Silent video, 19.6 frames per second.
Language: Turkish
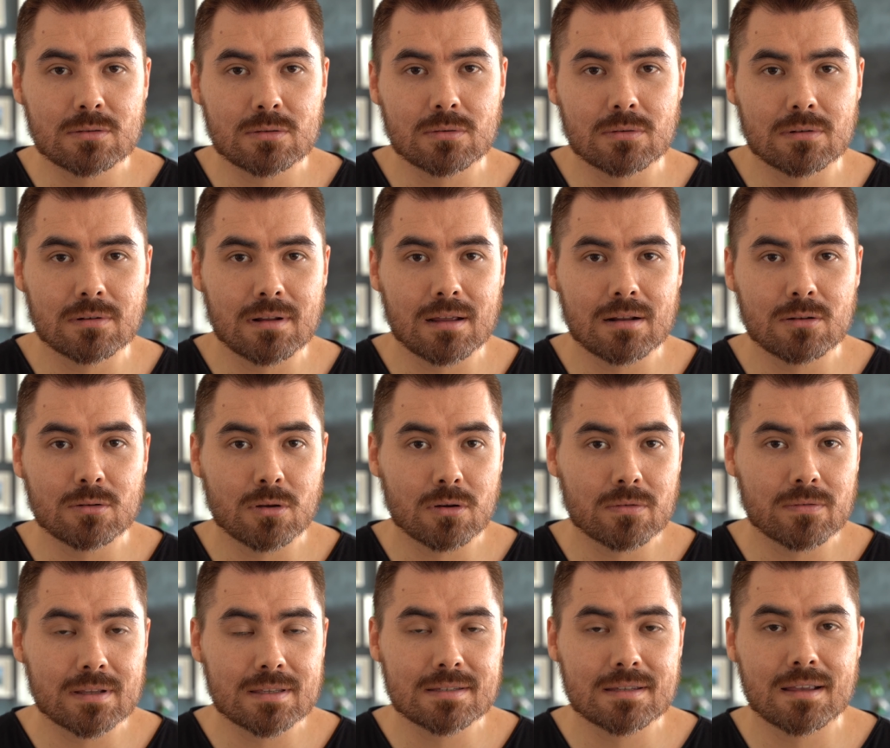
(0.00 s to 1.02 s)
sorular
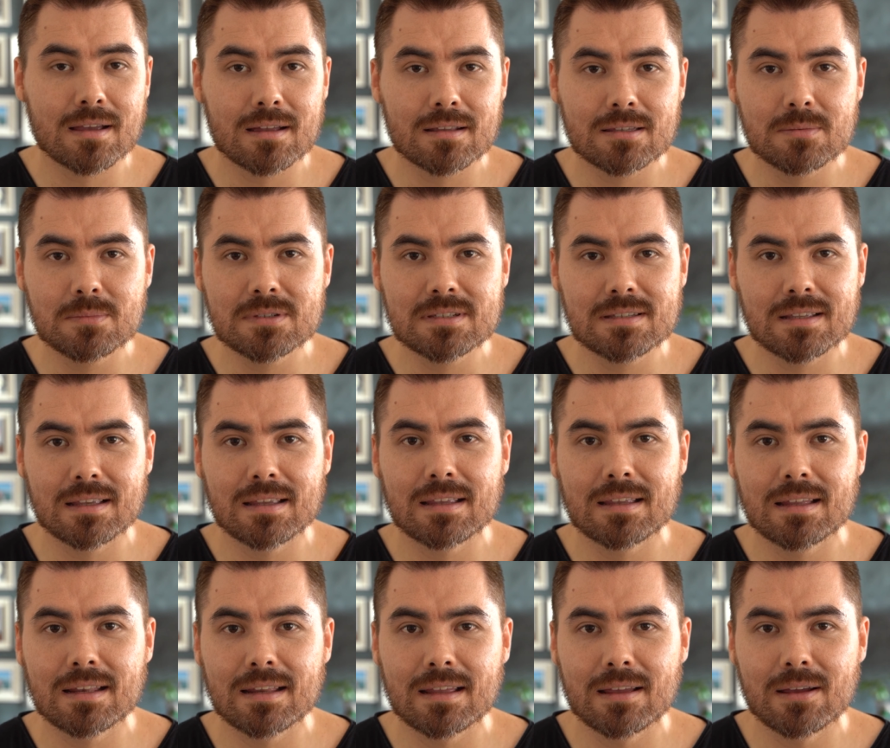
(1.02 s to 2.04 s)
Norveç seyahatimizle
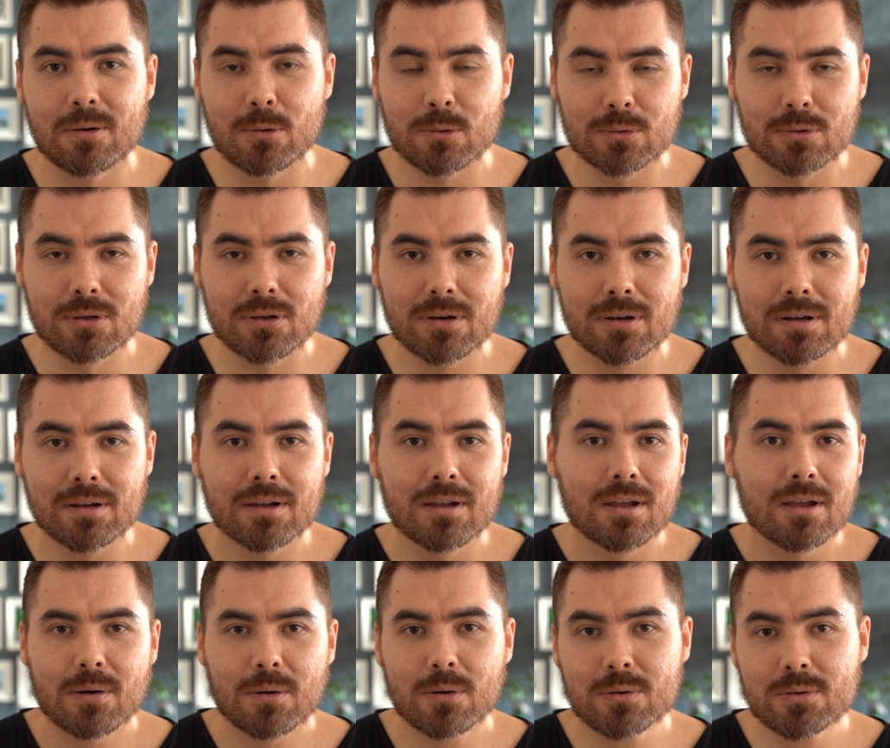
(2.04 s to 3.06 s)
ilgili oluyor.
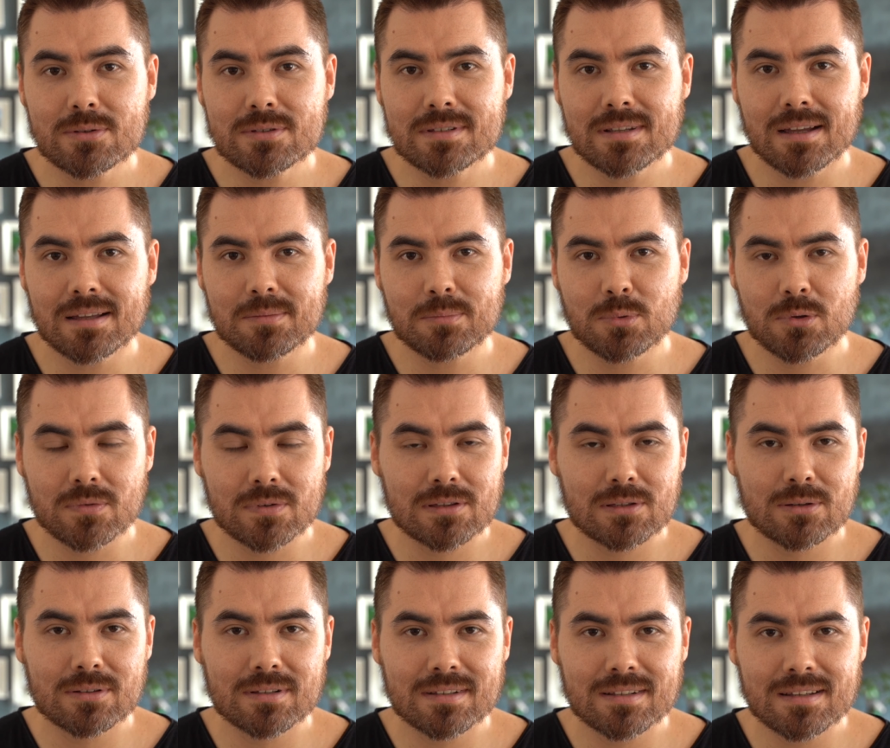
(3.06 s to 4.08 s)
O yüzden bu
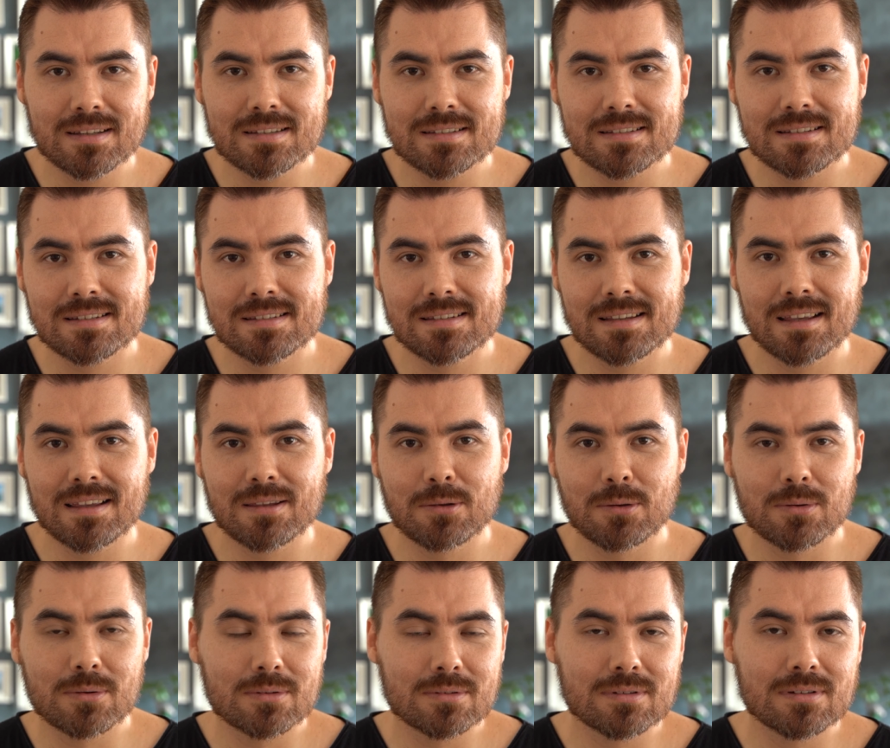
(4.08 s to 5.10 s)
videoda da size
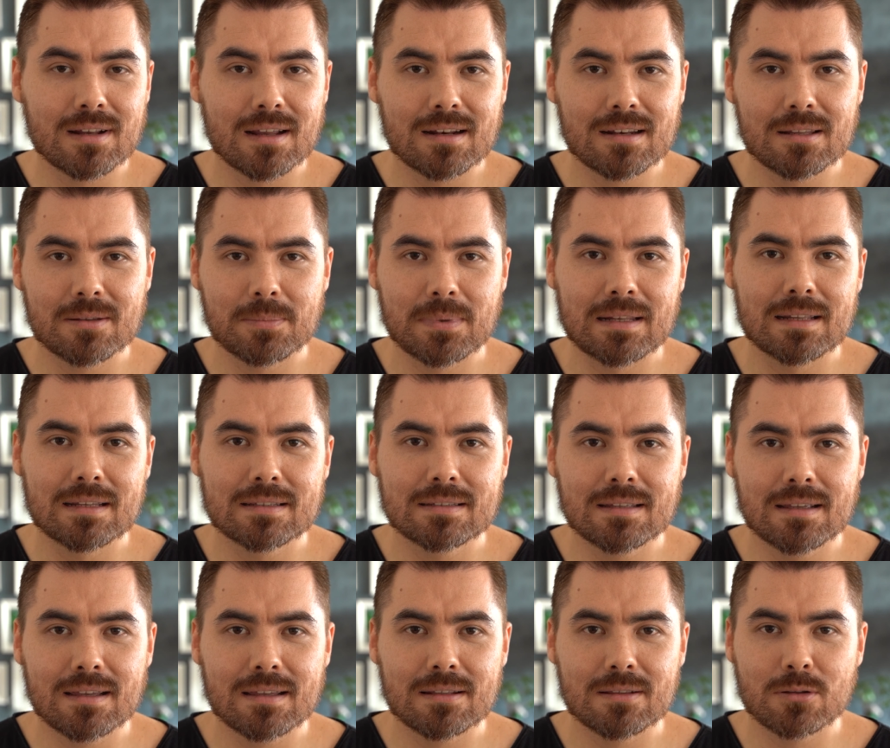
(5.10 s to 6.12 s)
görüntülerle
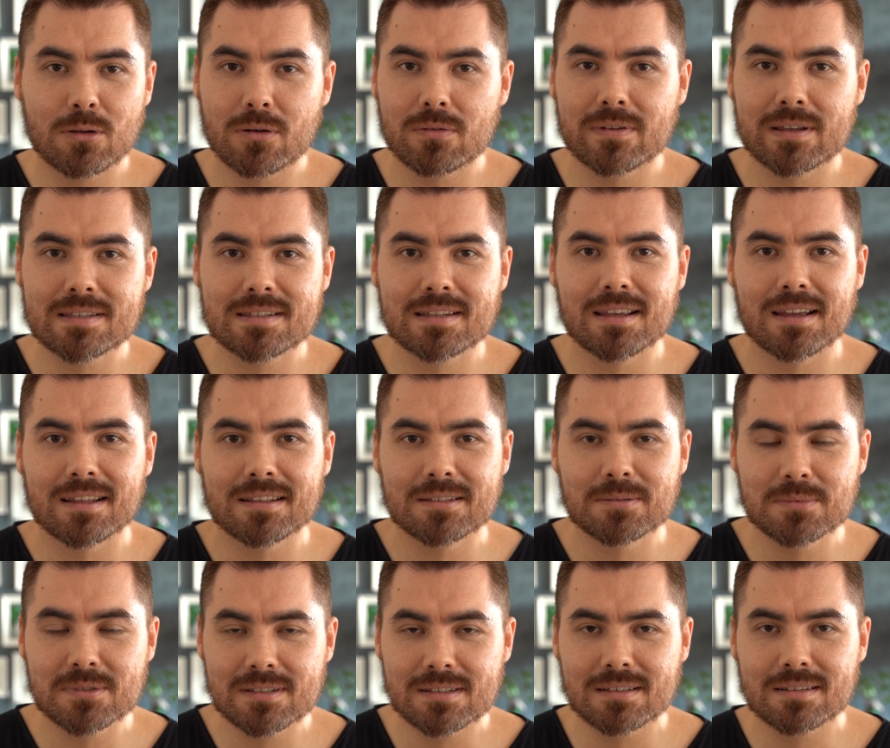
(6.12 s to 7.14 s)
birlikte Norveç
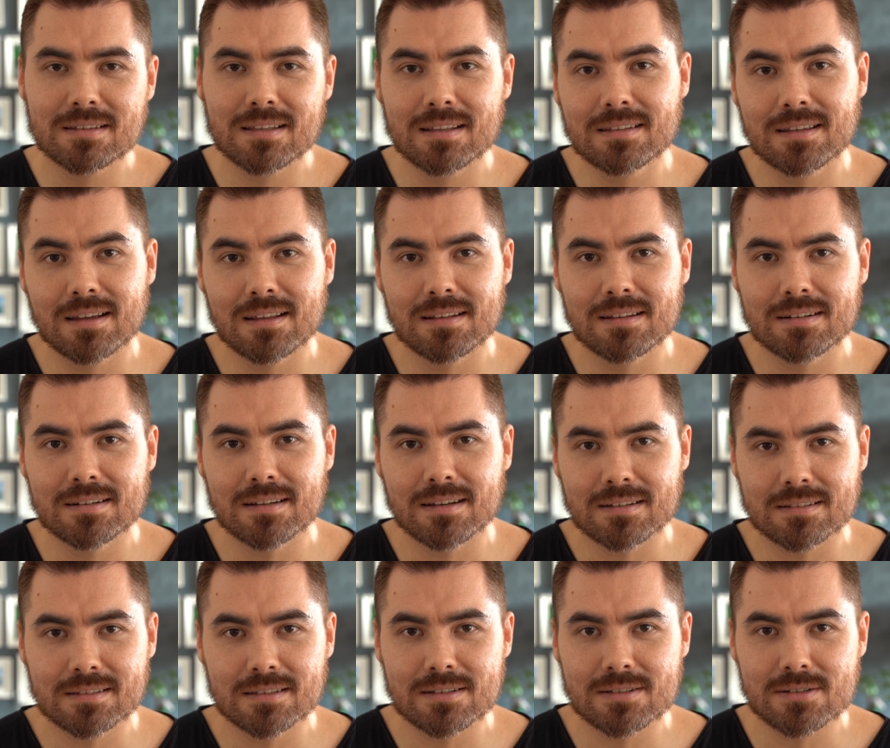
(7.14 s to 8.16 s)
seyahatimizin detaylarını
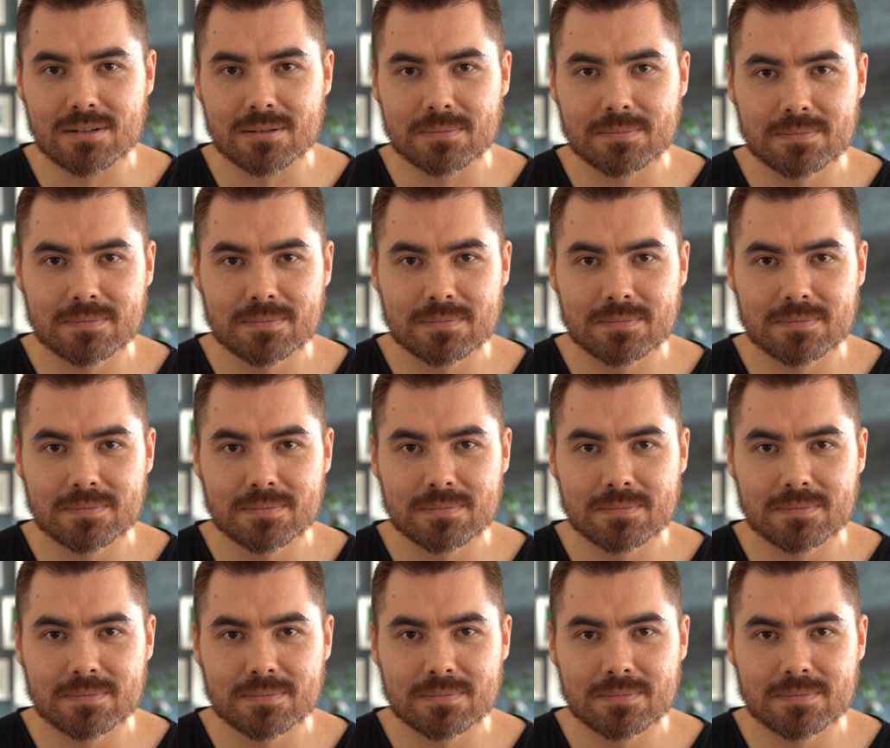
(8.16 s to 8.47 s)
aktaracağım.